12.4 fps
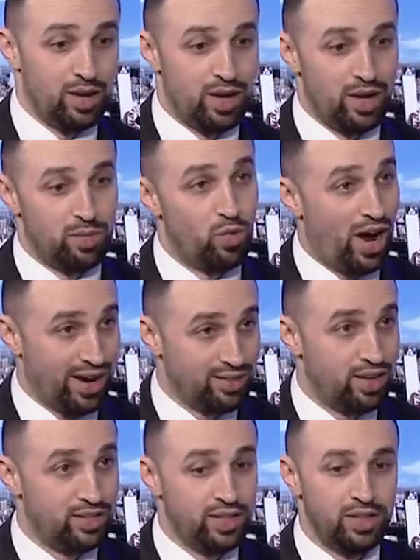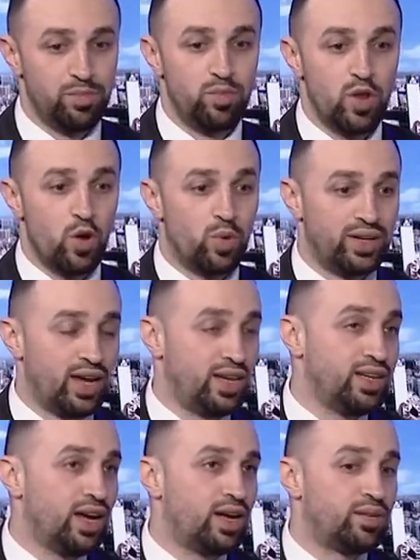آه، محدده
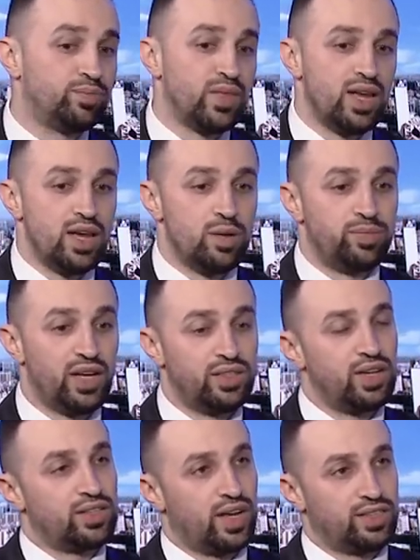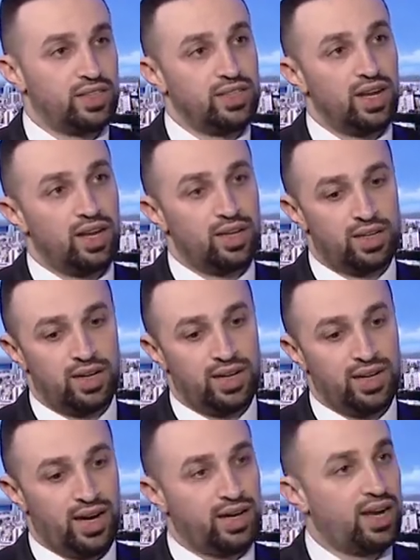ودقيقه تقدر تعطينا آه،
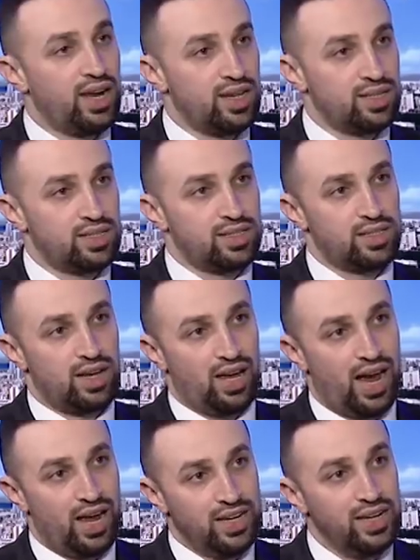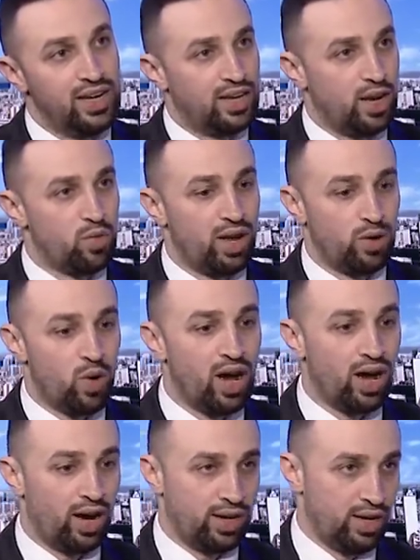انعكاس آه، حقيقي
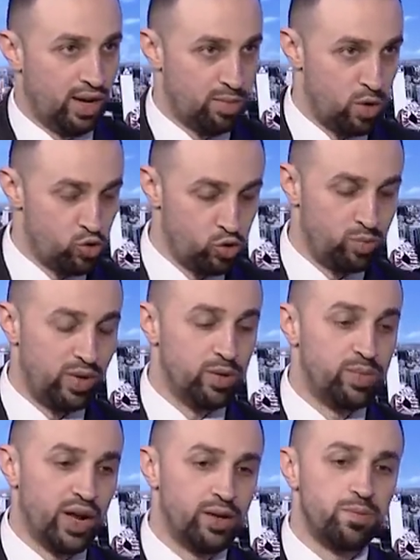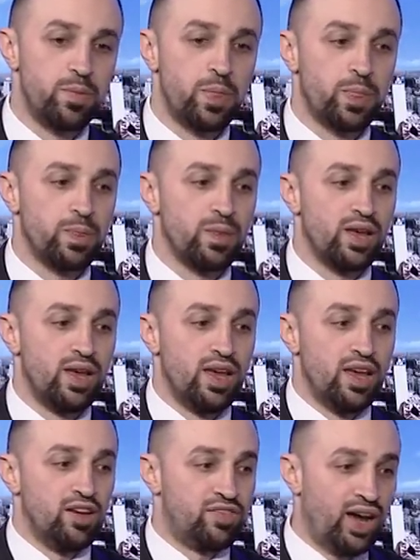للواقع الموجود بلبنان نعم
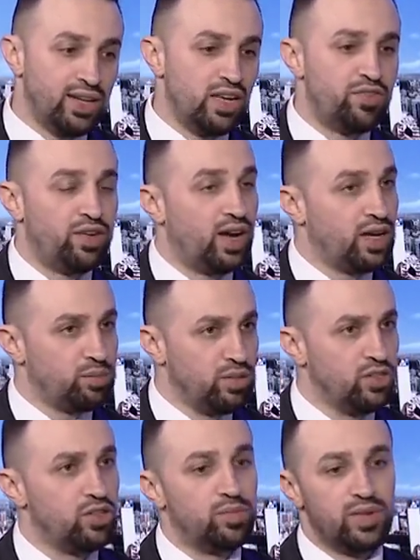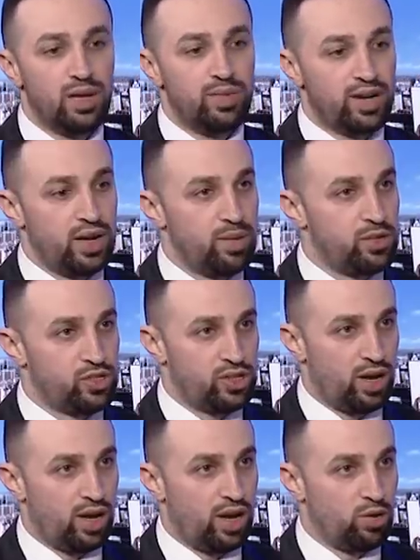فهذه الفئات من ضمنها برنامج
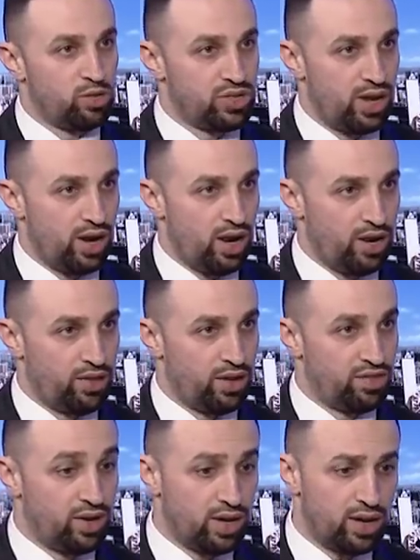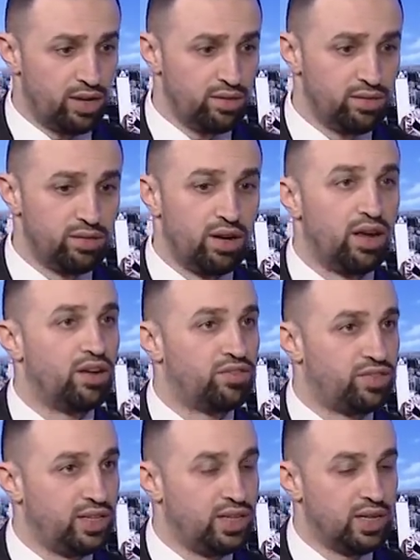الاسر الاكثر فقرا
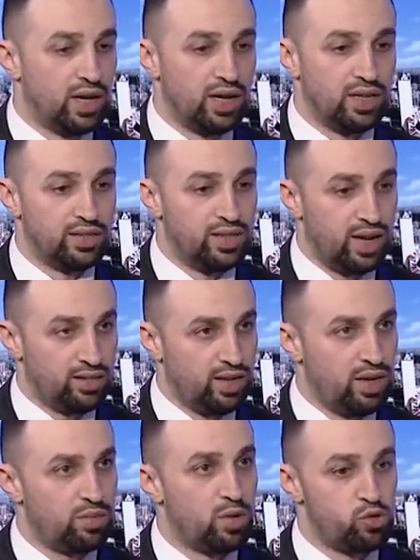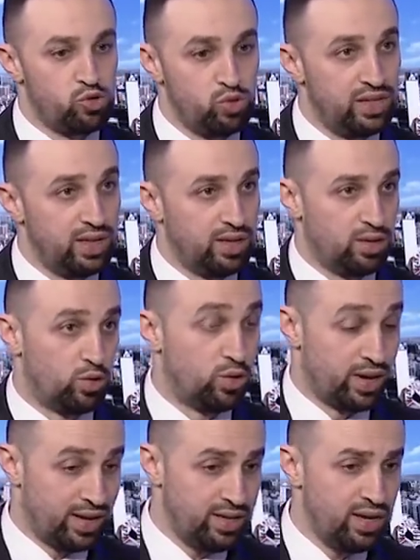في داتا موجوده
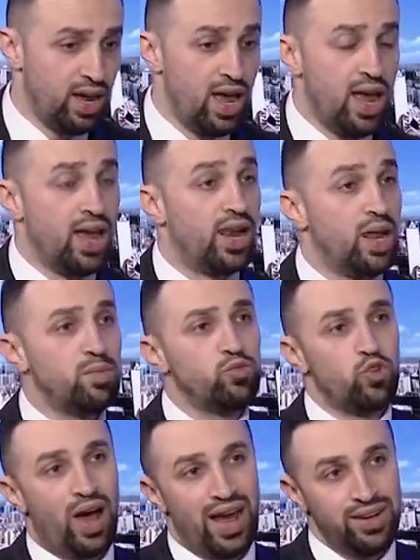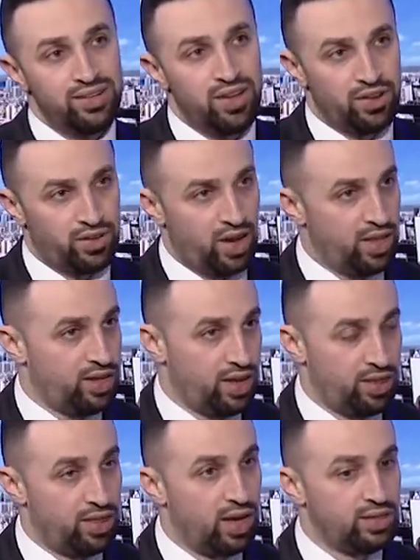اوريدي لم تحدث هذه
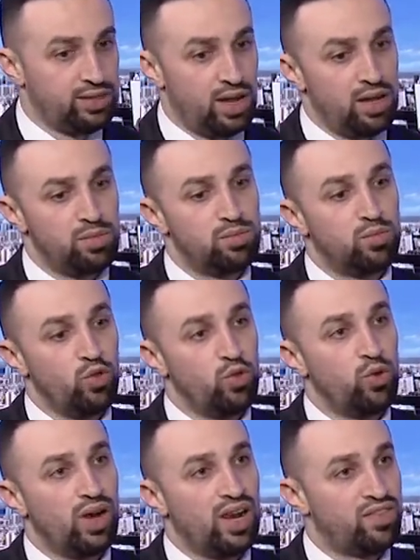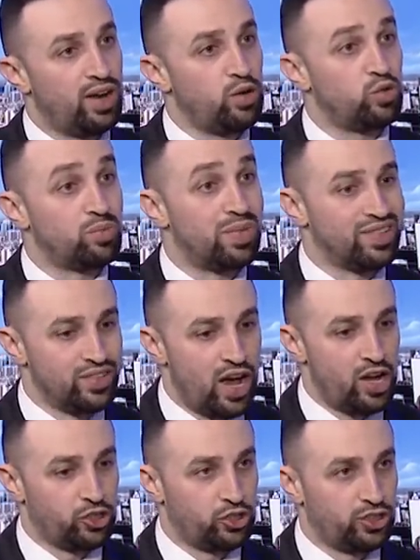الداتا منذ
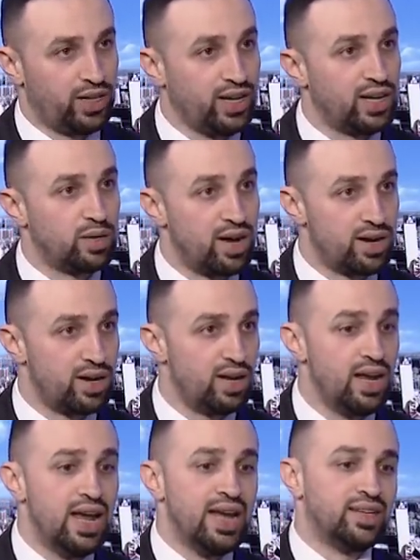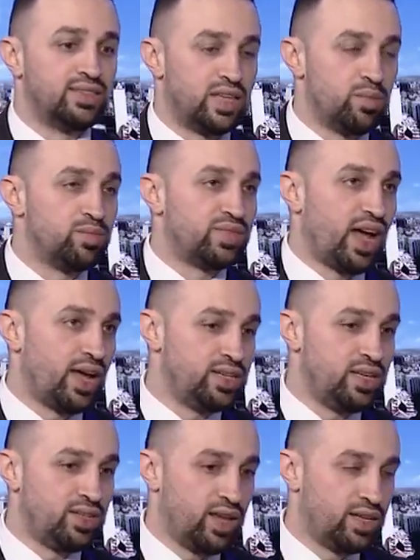2018 اخر نعم. مره تم
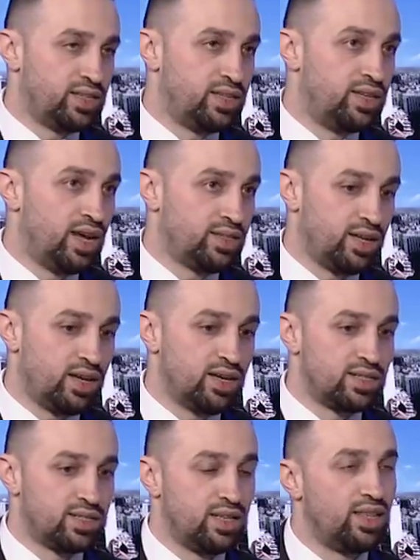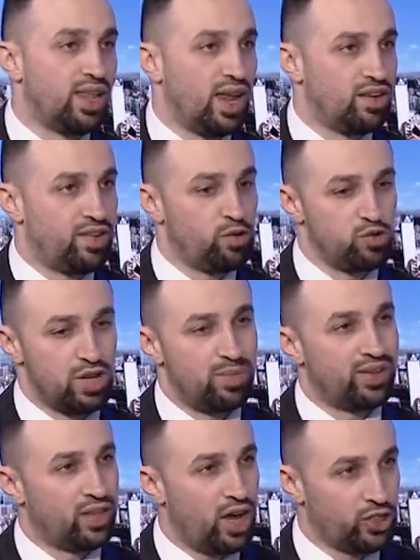تحديث هذه الداتا سنه
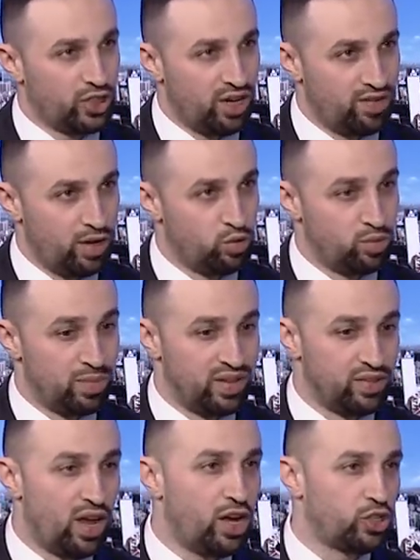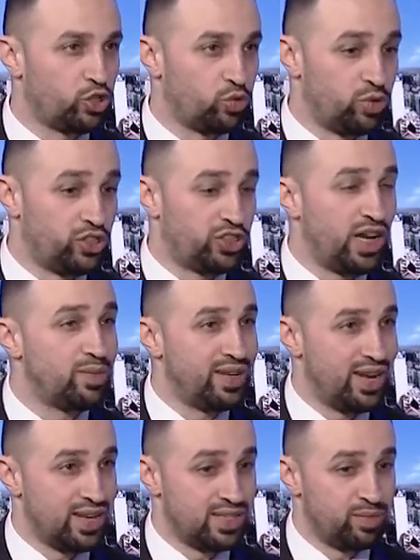2017 2018 وانشال
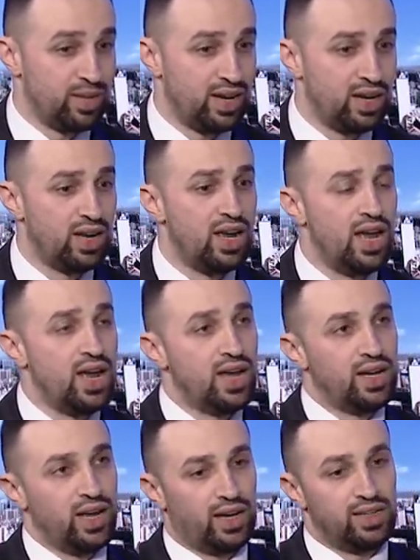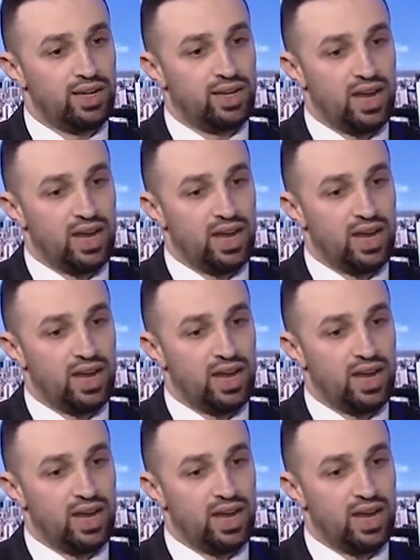منها اسماء يعني